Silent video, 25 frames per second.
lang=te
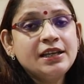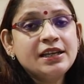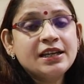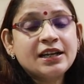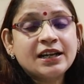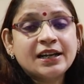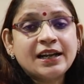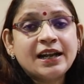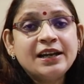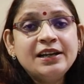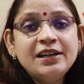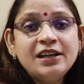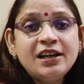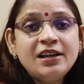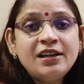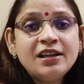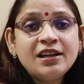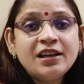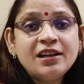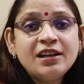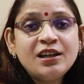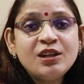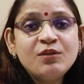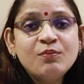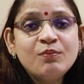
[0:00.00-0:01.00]
ఇక్కడ
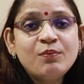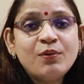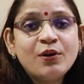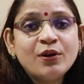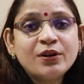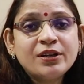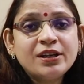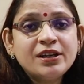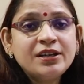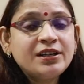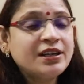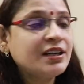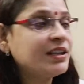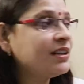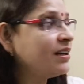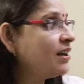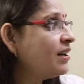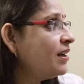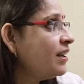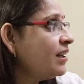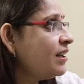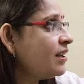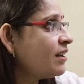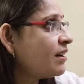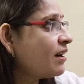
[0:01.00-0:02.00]
అన్నిటికన్నా ఇంపార్టెంట్
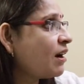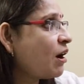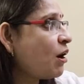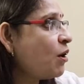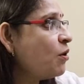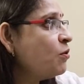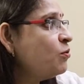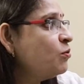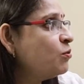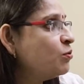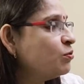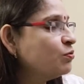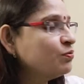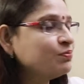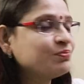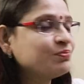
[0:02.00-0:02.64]
ఏంటంటే రాహు